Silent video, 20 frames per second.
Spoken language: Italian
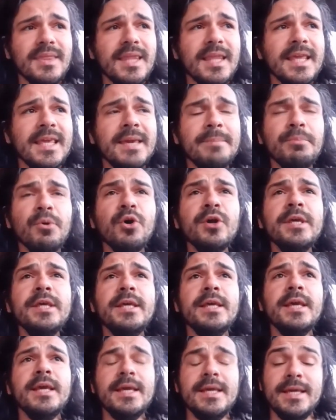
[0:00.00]
che
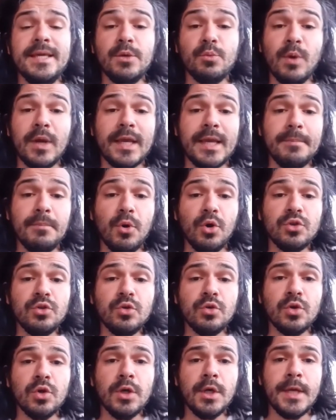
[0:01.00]
poi in qualche
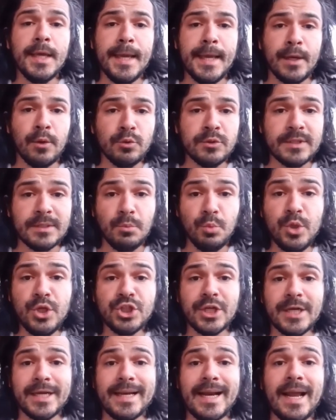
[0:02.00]
modo eh,
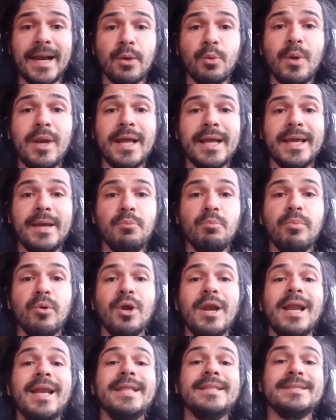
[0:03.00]
contribuisce a creare quella che è un
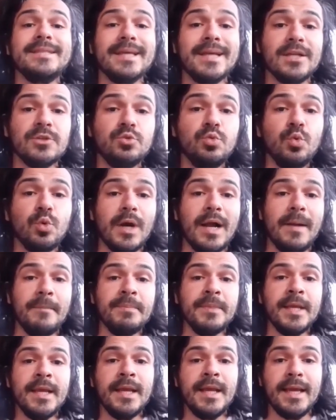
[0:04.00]
po' la letteratura
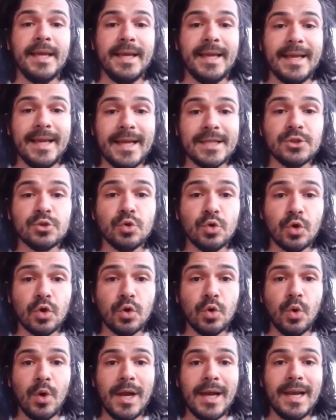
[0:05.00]
eh,
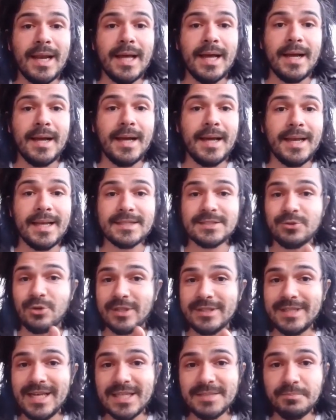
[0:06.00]
attorno alla, alla,
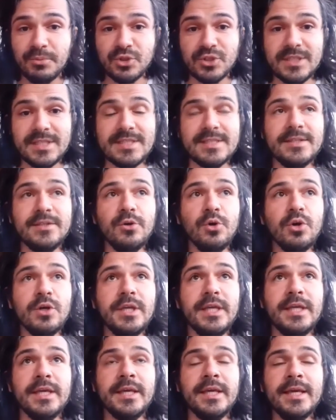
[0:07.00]
storia delle
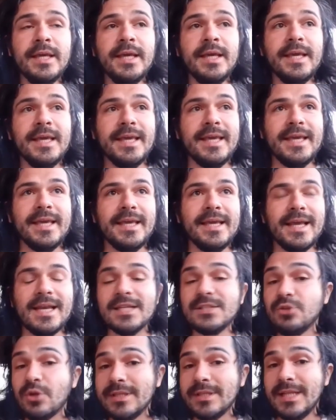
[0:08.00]
esposizioni e
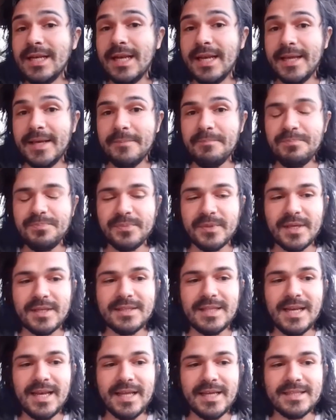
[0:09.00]
alla storia delle,
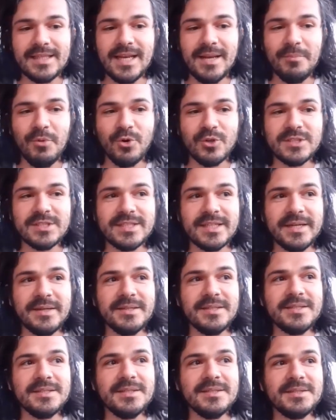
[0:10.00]
delle, delle,
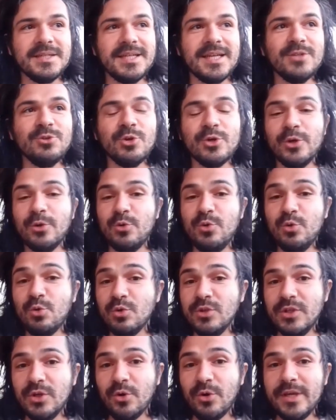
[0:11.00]
mostre. Credo che
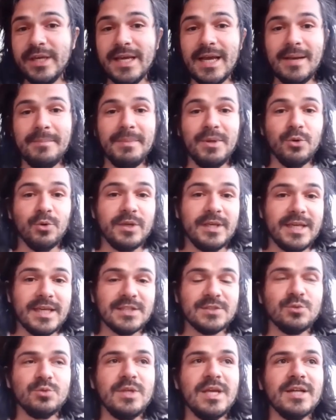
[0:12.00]
ognuno di noi, almeno chi
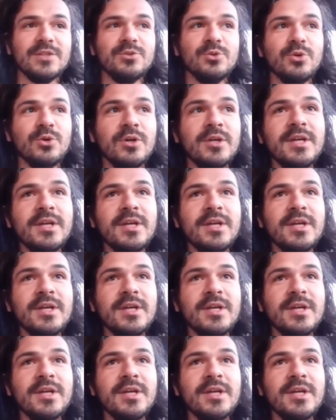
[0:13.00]
ha studiato